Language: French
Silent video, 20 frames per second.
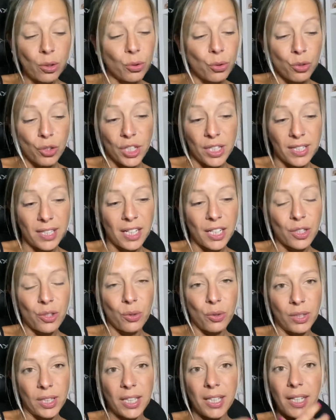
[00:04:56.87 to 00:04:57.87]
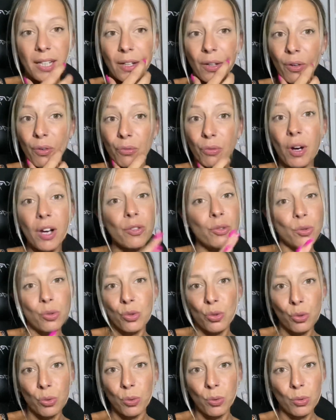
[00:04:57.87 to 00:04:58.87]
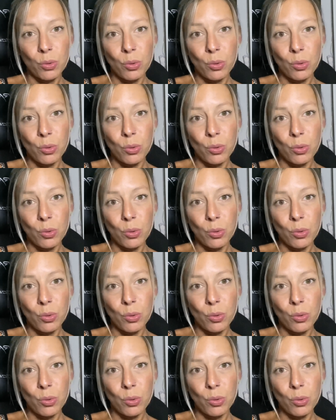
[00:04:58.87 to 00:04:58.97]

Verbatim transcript: que j'ai sélectionnés, euh, voir ce que, je,